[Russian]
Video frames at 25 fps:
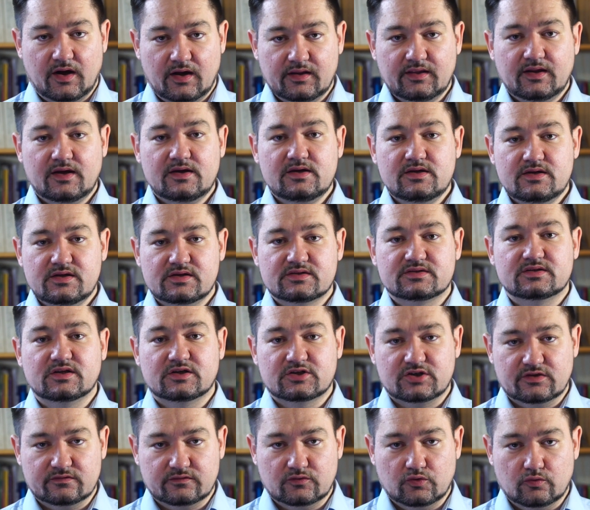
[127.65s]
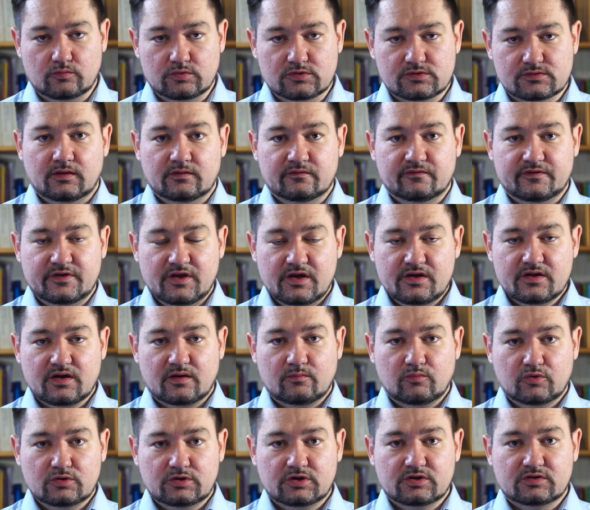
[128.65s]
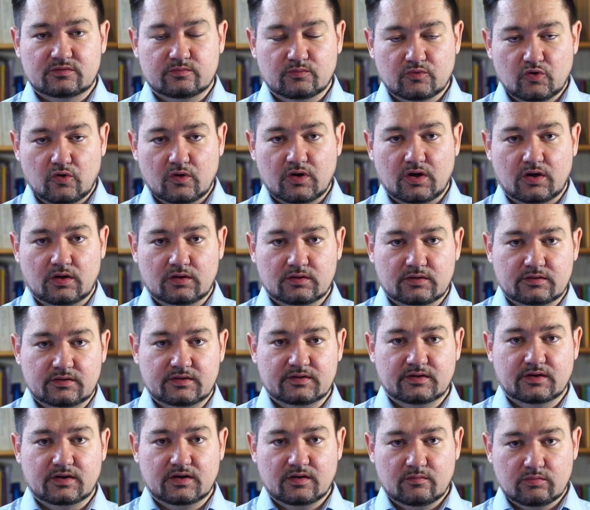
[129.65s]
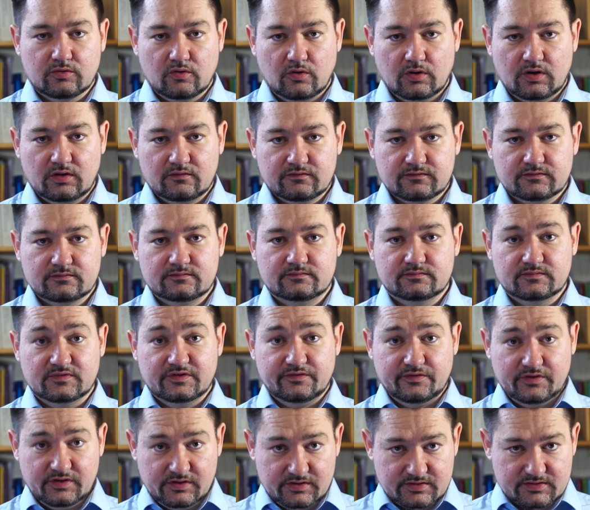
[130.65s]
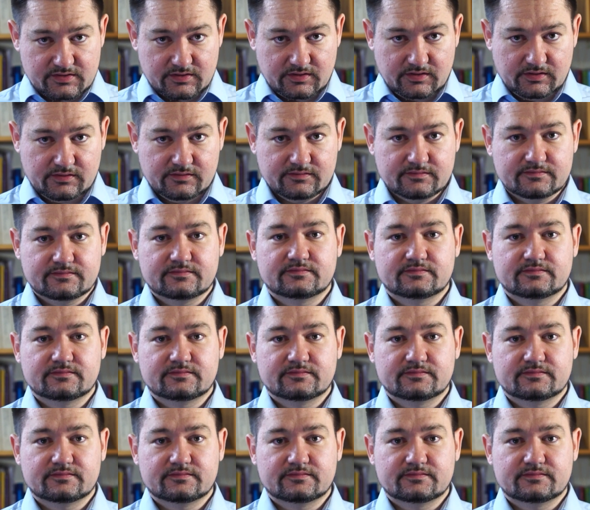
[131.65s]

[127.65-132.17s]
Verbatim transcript: Она и есть наш автобус. В ней работает много энергоблоков, двигателей.